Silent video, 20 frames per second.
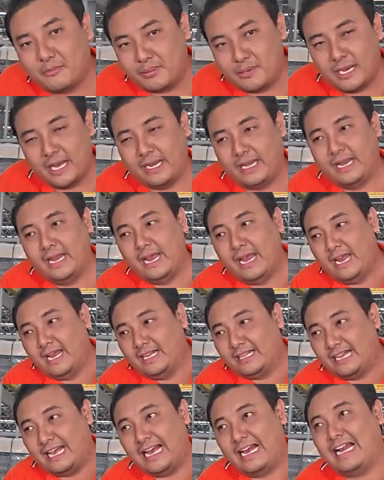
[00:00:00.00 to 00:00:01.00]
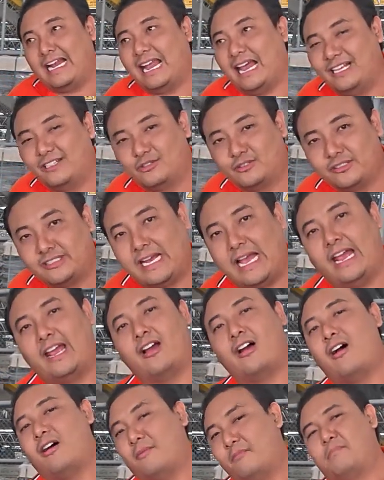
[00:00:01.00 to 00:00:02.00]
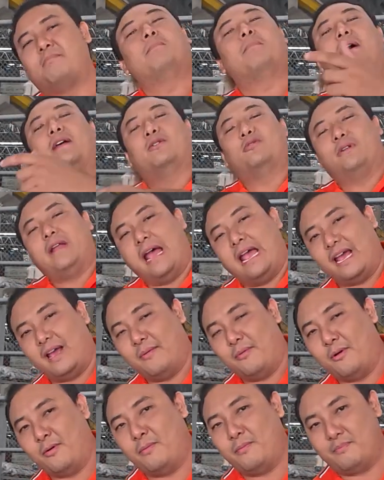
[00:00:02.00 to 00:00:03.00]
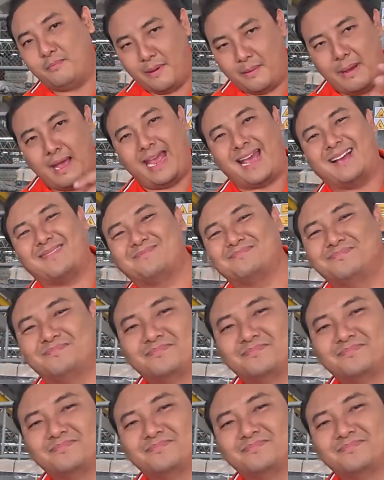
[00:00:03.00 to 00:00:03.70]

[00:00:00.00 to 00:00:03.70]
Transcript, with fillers: เพื่อนๆถ้าใครสนใจก็มาดูได้ครับผมบ๊ายบายครับ